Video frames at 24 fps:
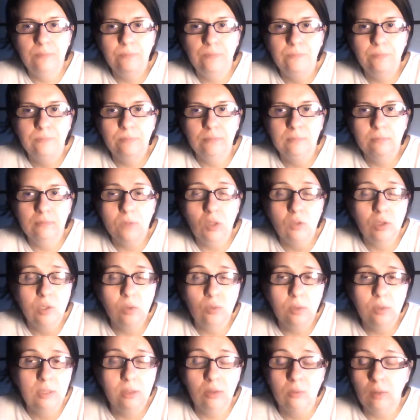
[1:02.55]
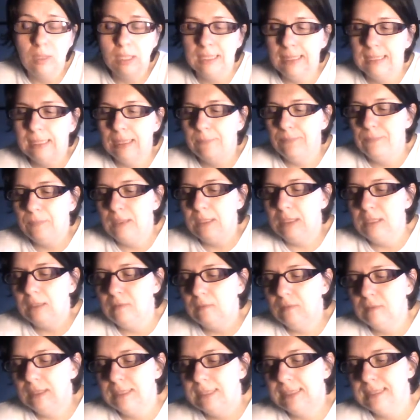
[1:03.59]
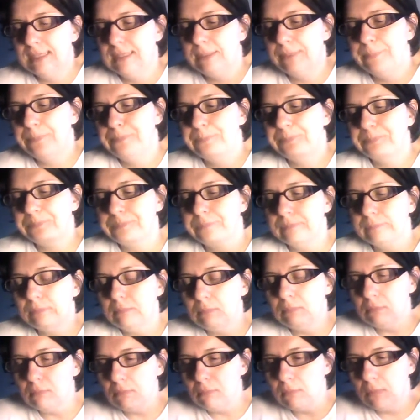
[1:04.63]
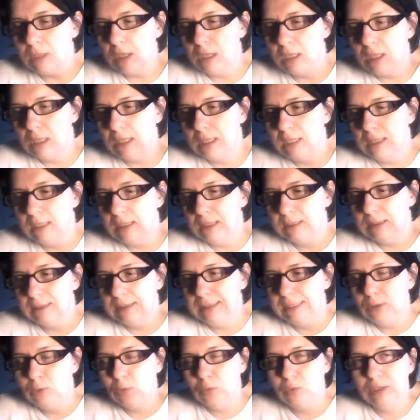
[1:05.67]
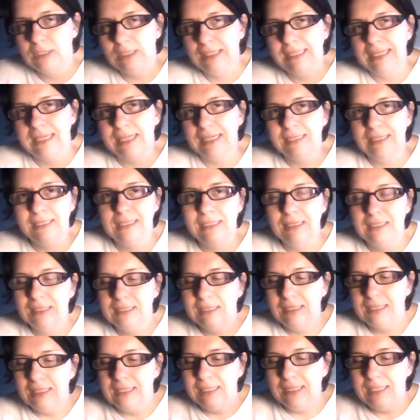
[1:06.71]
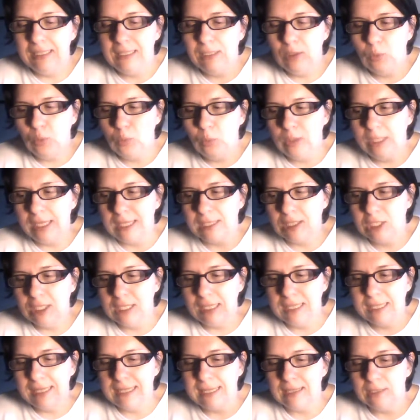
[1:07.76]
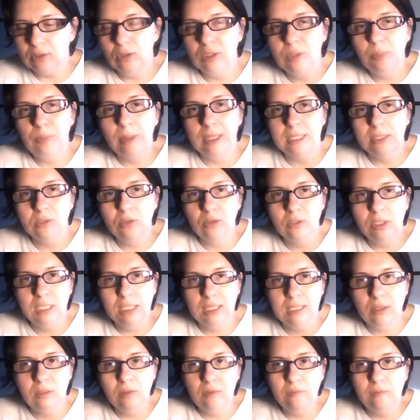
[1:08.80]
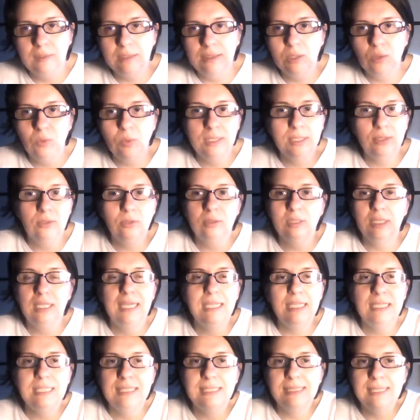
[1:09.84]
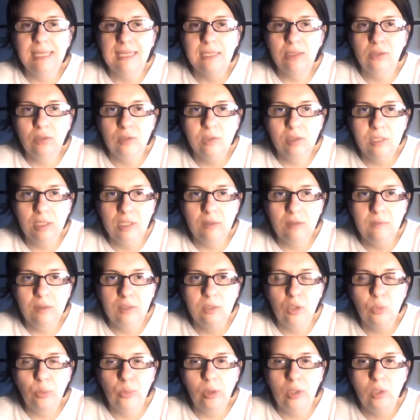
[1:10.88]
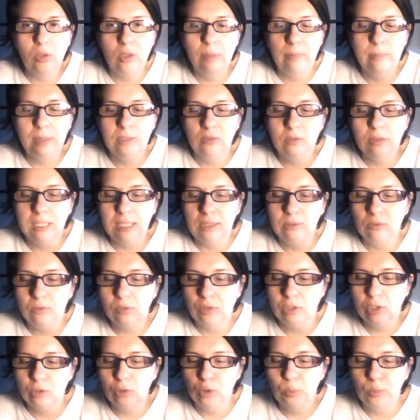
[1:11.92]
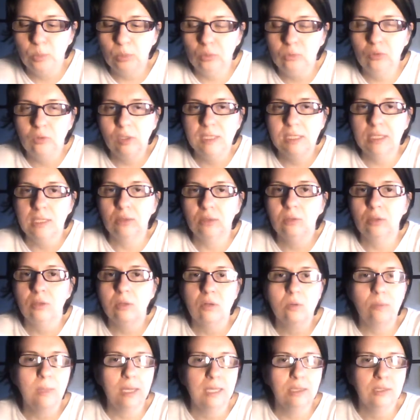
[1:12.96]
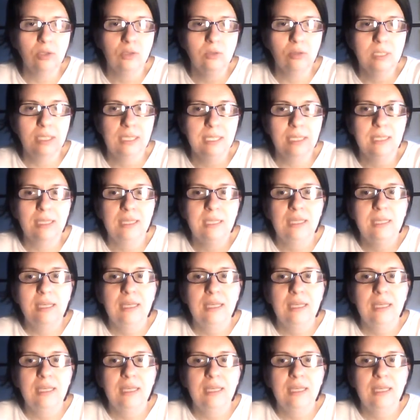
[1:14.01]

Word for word: mh, mm, ho seguito qualche intervista, eh, in tutti gli anni in cui ha cercato di partorirlo. Infatti lui ha detto che ha iniziato a scriverlo, poi l'ha abbandonato, a un certo punto è stato il romanzo che